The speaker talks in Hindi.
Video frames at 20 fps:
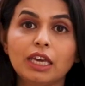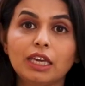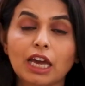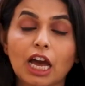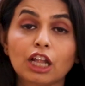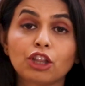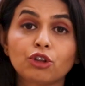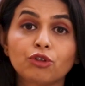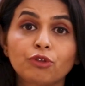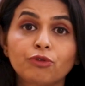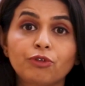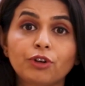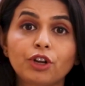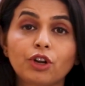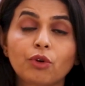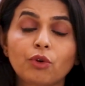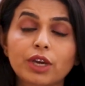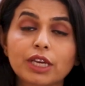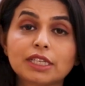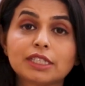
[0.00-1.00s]
या तो फिर
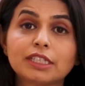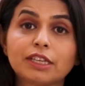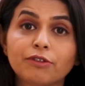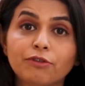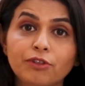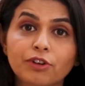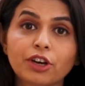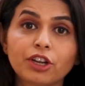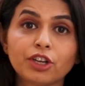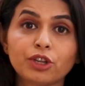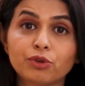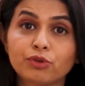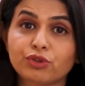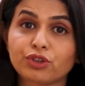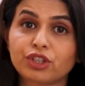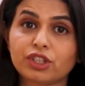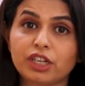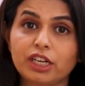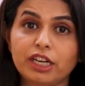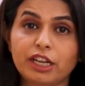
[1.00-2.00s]
कोई सिवियर
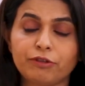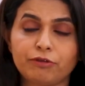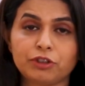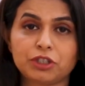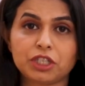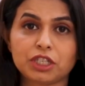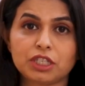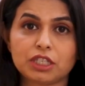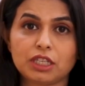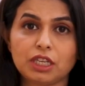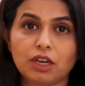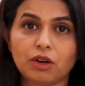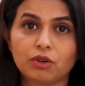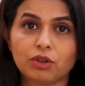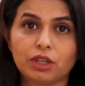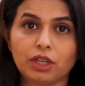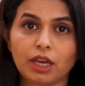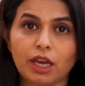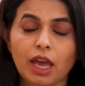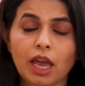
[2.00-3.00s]
न्यूट्रिशनल डेफिशिएंसी
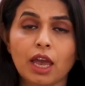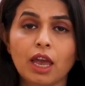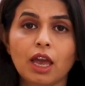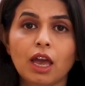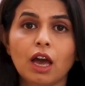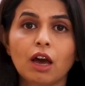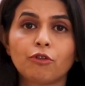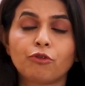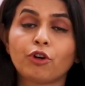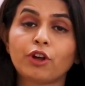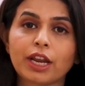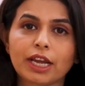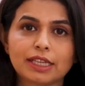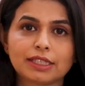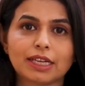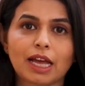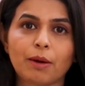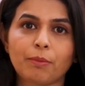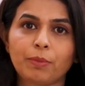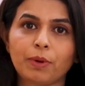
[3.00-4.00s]
होती है फॉर
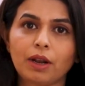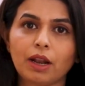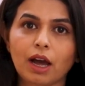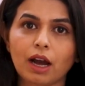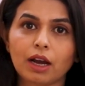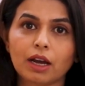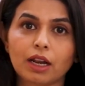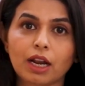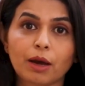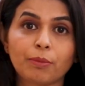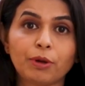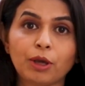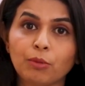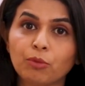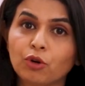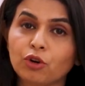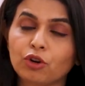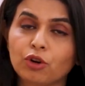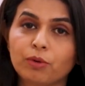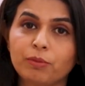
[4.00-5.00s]
एग्ज़ाम्पल अगर आप
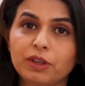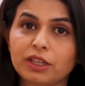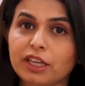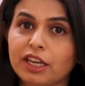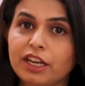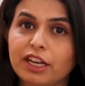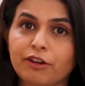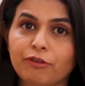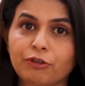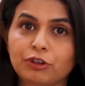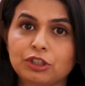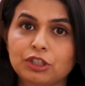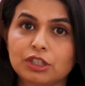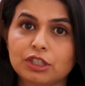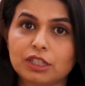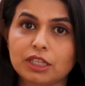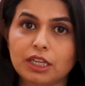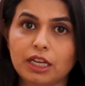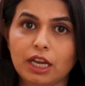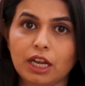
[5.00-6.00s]
हीमोग्लोबिन की
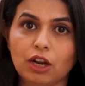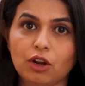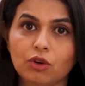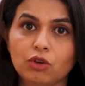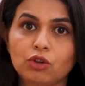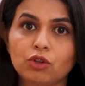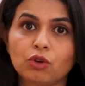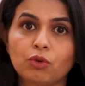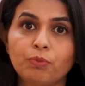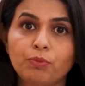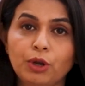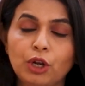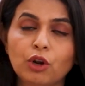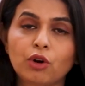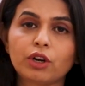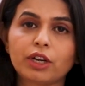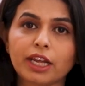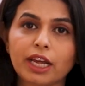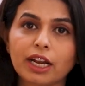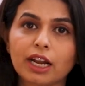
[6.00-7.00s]
डेफिशिएंसी ले लो तो
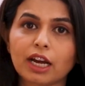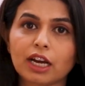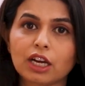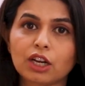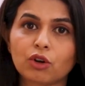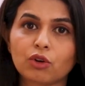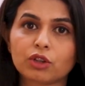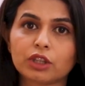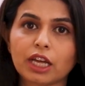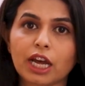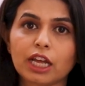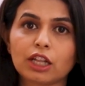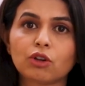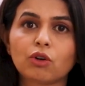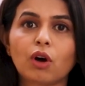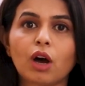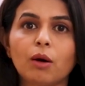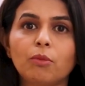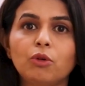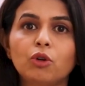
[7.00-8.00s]
बिलो टेन अगर होता है
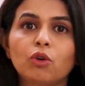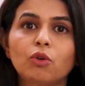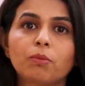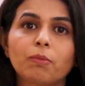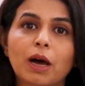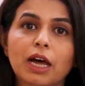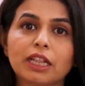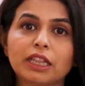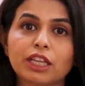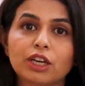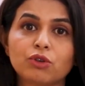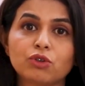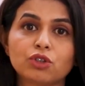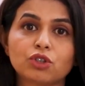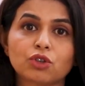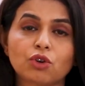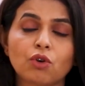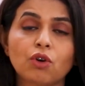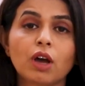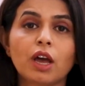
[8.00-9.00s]
तो हम लोग मानते हैं
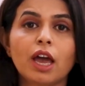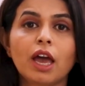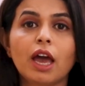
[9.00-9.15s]
उसको